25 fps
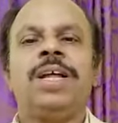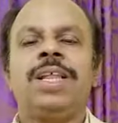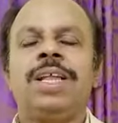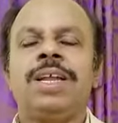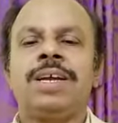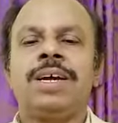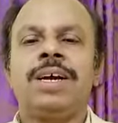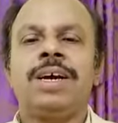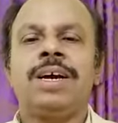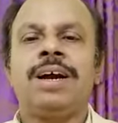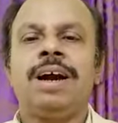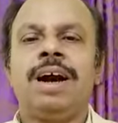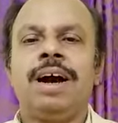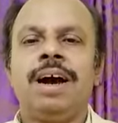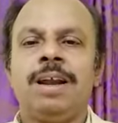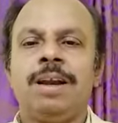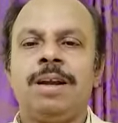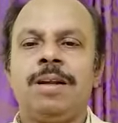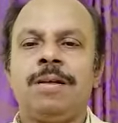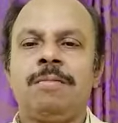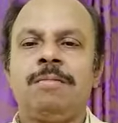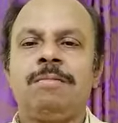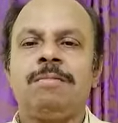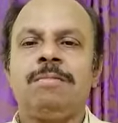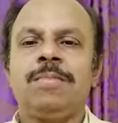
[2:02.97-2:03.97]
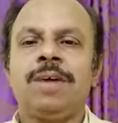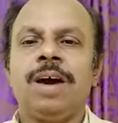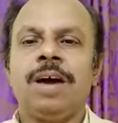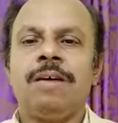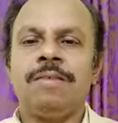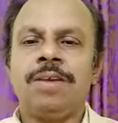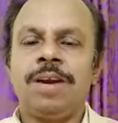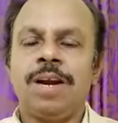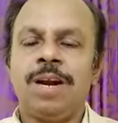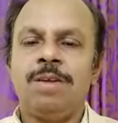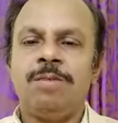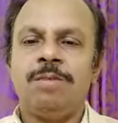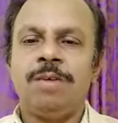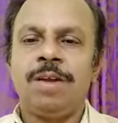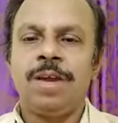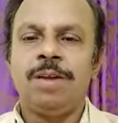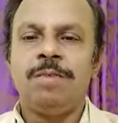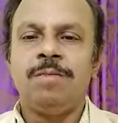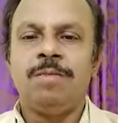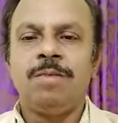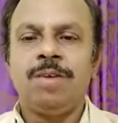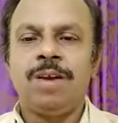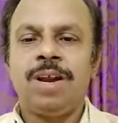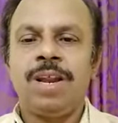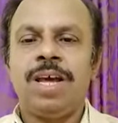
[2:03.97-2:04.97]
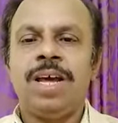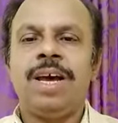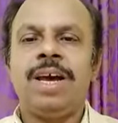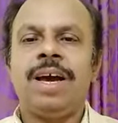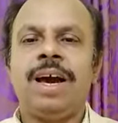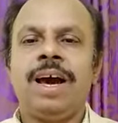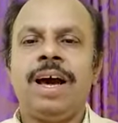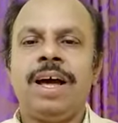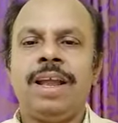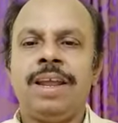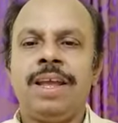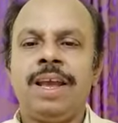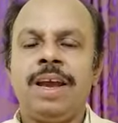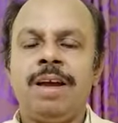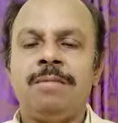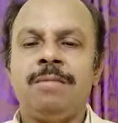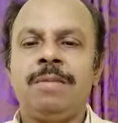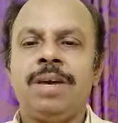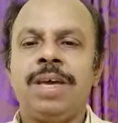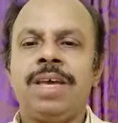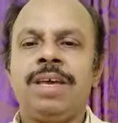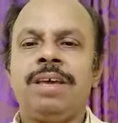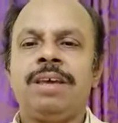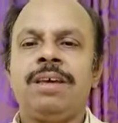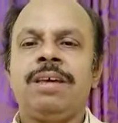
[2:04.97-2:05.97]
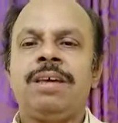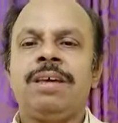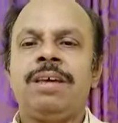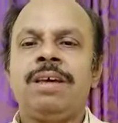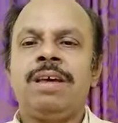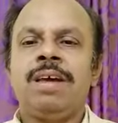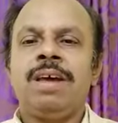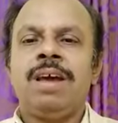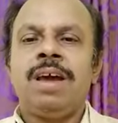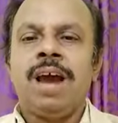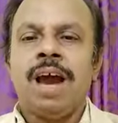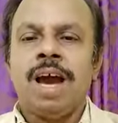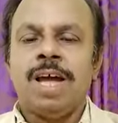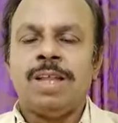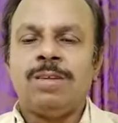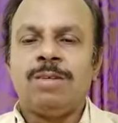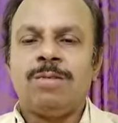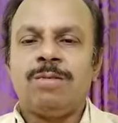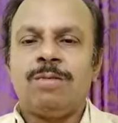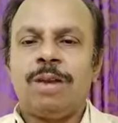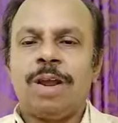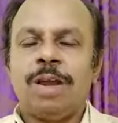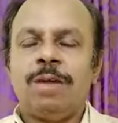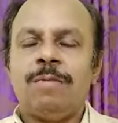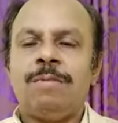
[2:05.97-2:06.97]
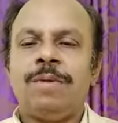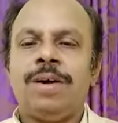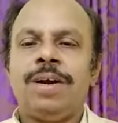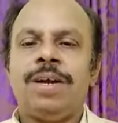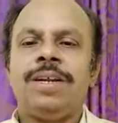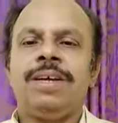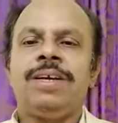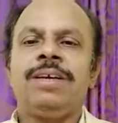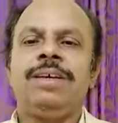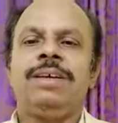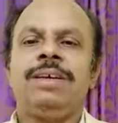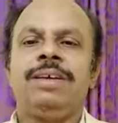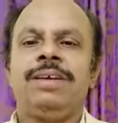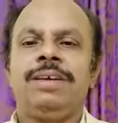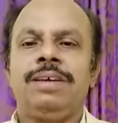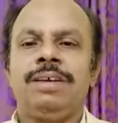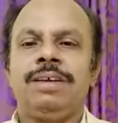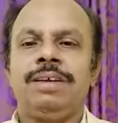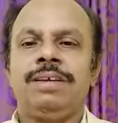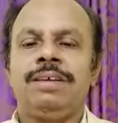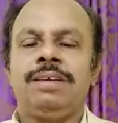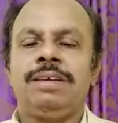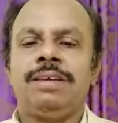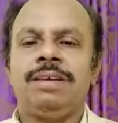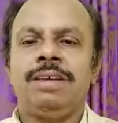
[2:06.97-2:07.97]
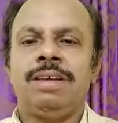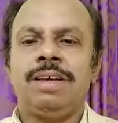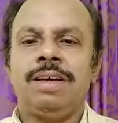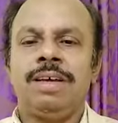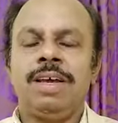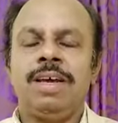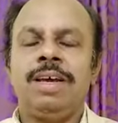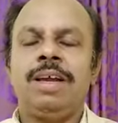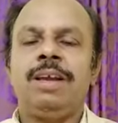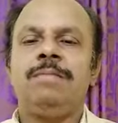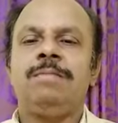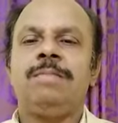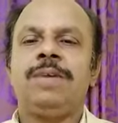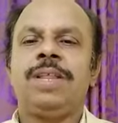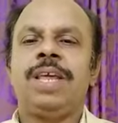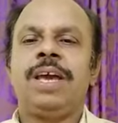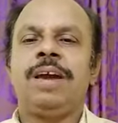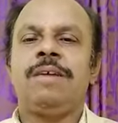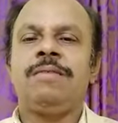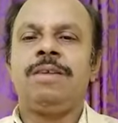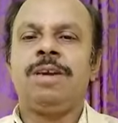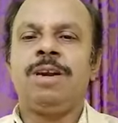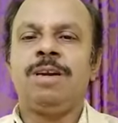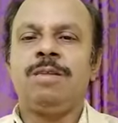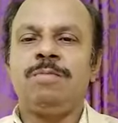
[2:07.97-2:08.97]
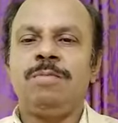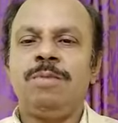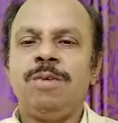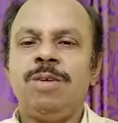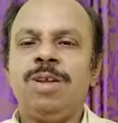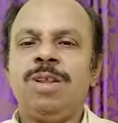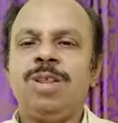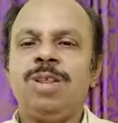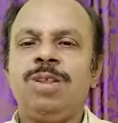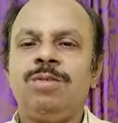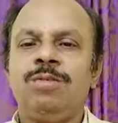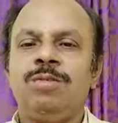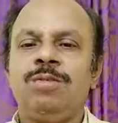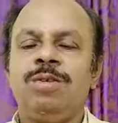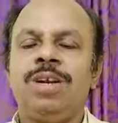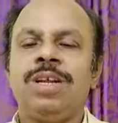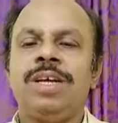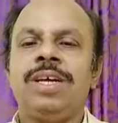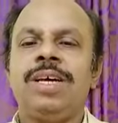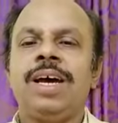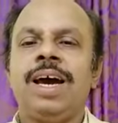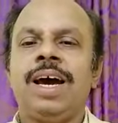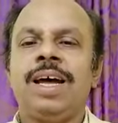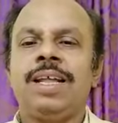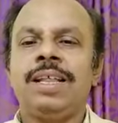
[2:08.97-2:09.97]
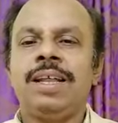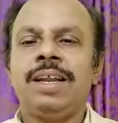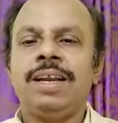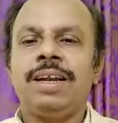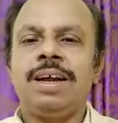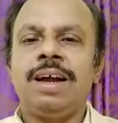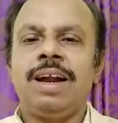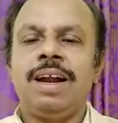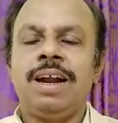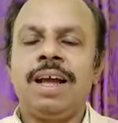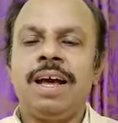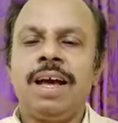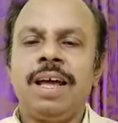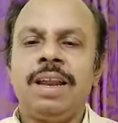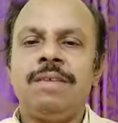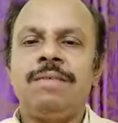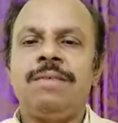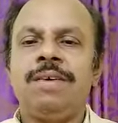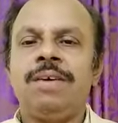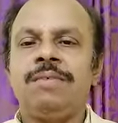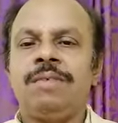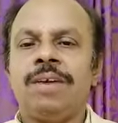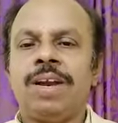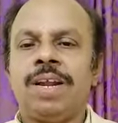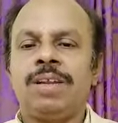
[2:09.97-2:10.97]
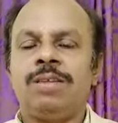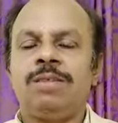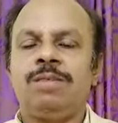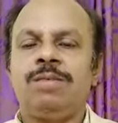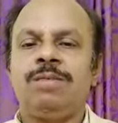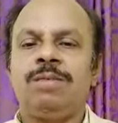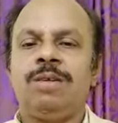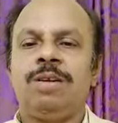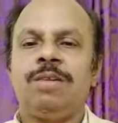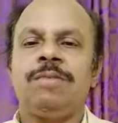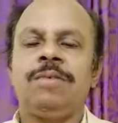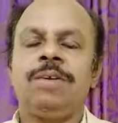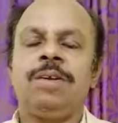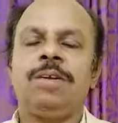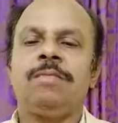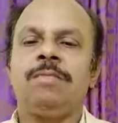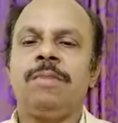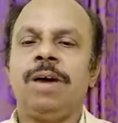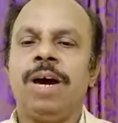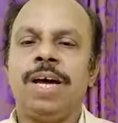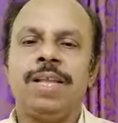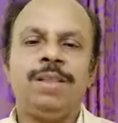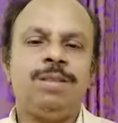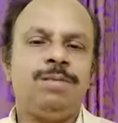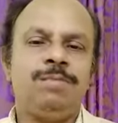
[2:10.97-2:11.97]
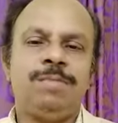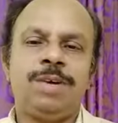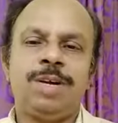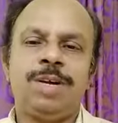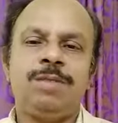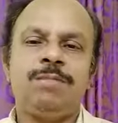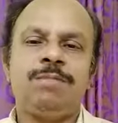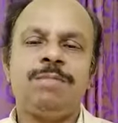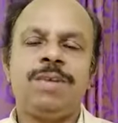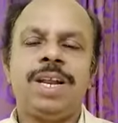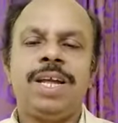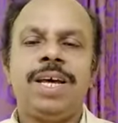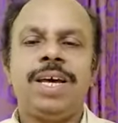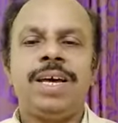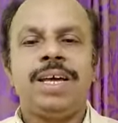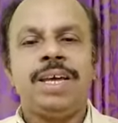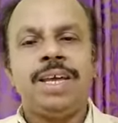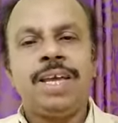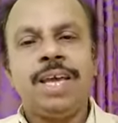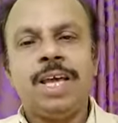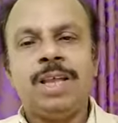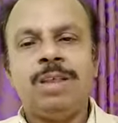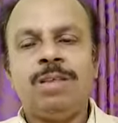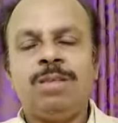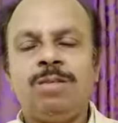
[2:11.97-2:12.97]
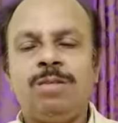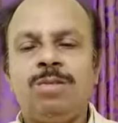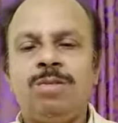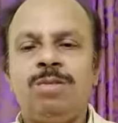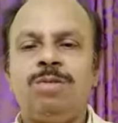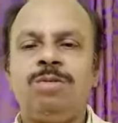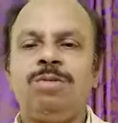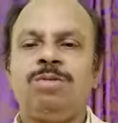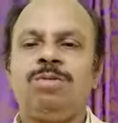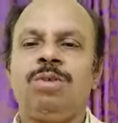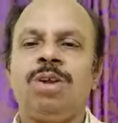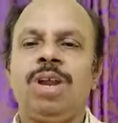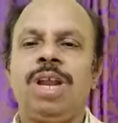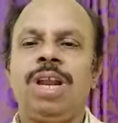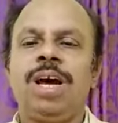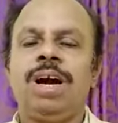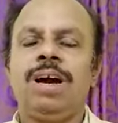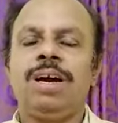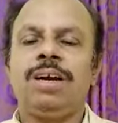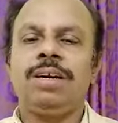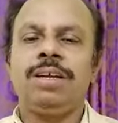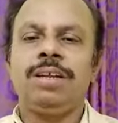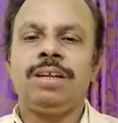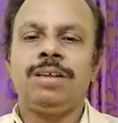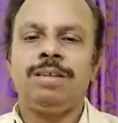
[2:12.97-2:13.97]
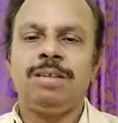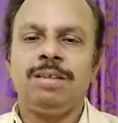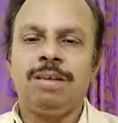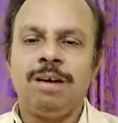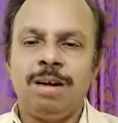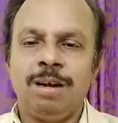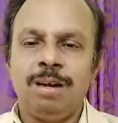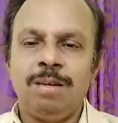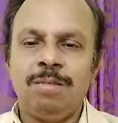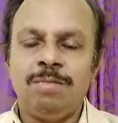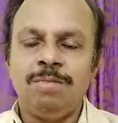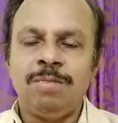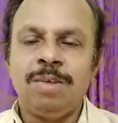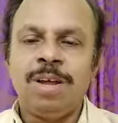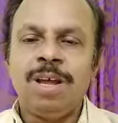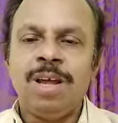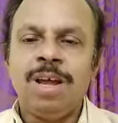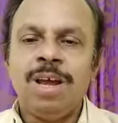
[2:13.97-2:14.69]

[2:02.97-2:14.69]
அதற்கு காரணம் அவர்களுடைய உள்ள அறியாமை அந்த குறைபாடு என்பதை அவர்கள் புரிந்து கொண்டு அதற்கான அறிவை வளர்த்து கொள்ள வேண்டும் அது மட்டும் இல்லை எந்த ஒரு தொழிலாக இருந்தாலும்